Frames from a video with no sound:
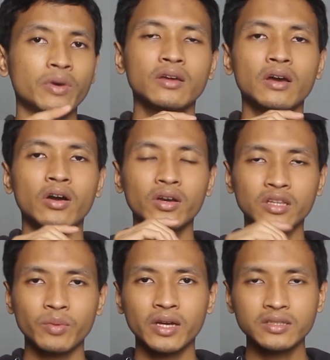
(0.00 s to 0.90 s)
Oke terima
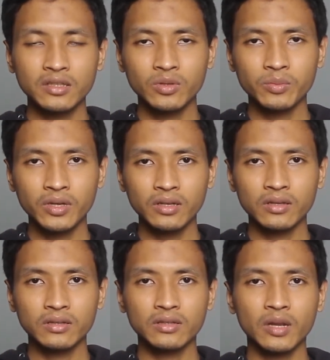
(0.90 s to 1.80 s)
kasih teman-teman
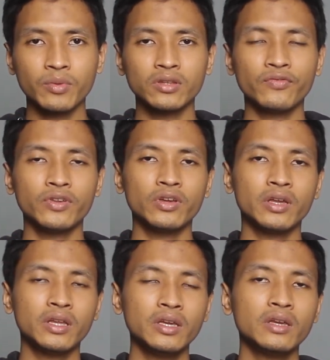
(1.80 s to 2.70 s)
telah menonton video
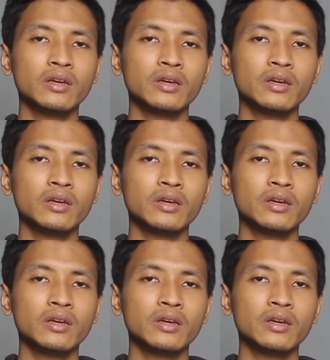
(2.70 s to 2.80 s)
ini.